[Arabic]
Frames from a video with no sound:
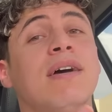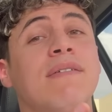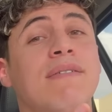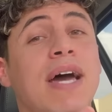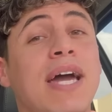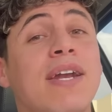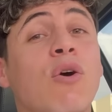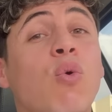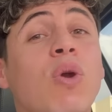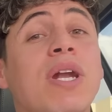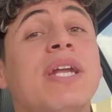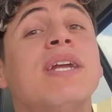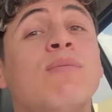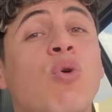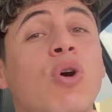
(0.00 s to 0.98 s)
فاحنا
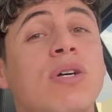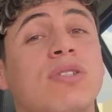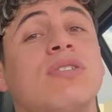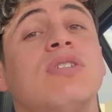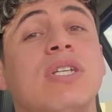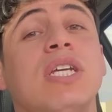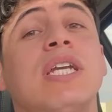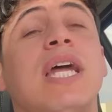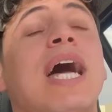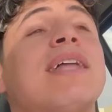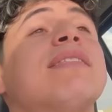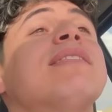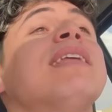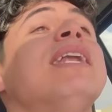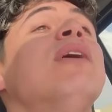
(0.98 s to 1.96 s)
كلنا مقصرين
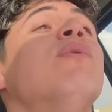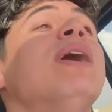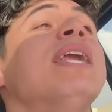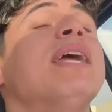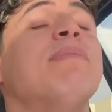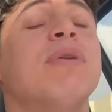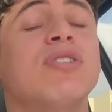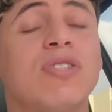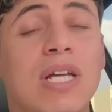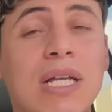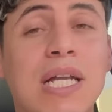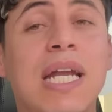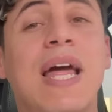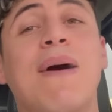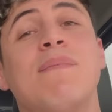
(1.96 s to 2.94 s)
حتى لو انا
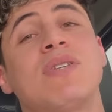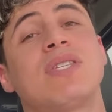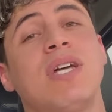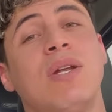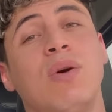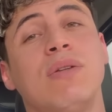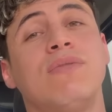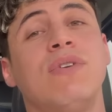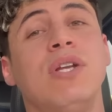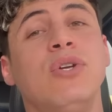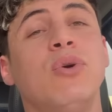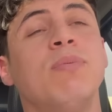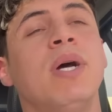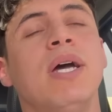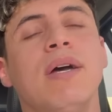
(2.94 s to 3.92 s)
بصلي الخمس صلوات في
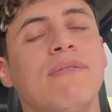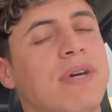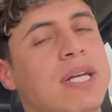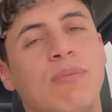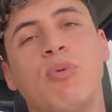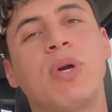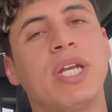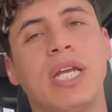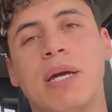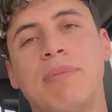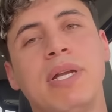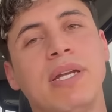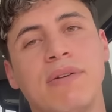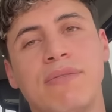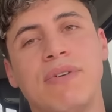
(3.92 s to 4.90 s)
اليوم فانا ممكن
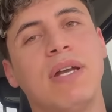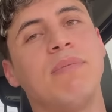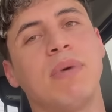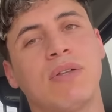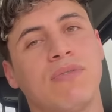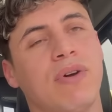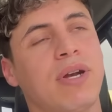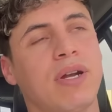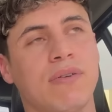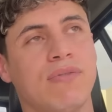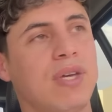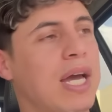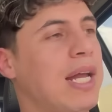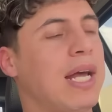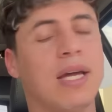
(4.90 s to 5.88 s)
يقابلني فيلم اتفرج
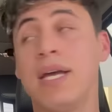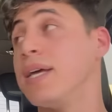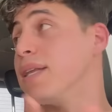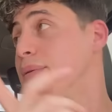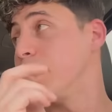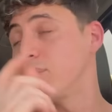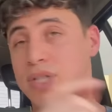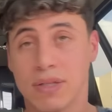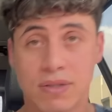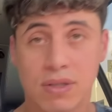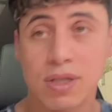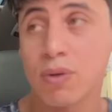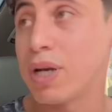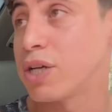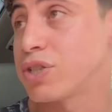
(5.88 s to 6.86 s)
فيه على وانا مش عايز
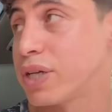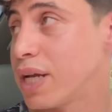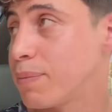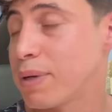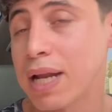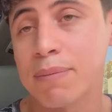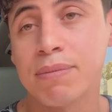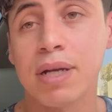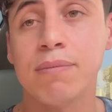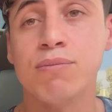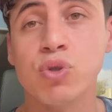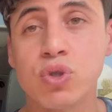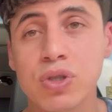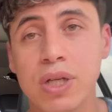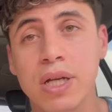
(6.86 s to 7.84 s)
اطول عشان امل عماله
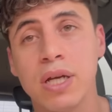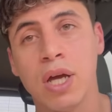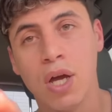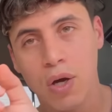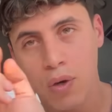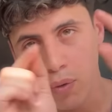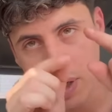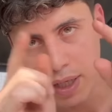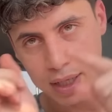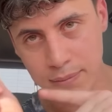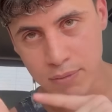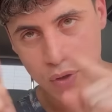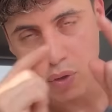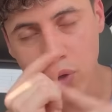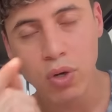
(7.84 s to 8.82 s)
تبص لي
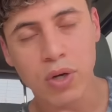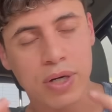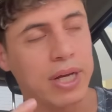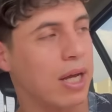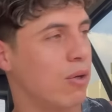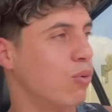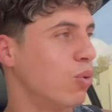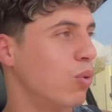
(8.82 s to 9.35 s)
هنكمل جوه وارجع لكم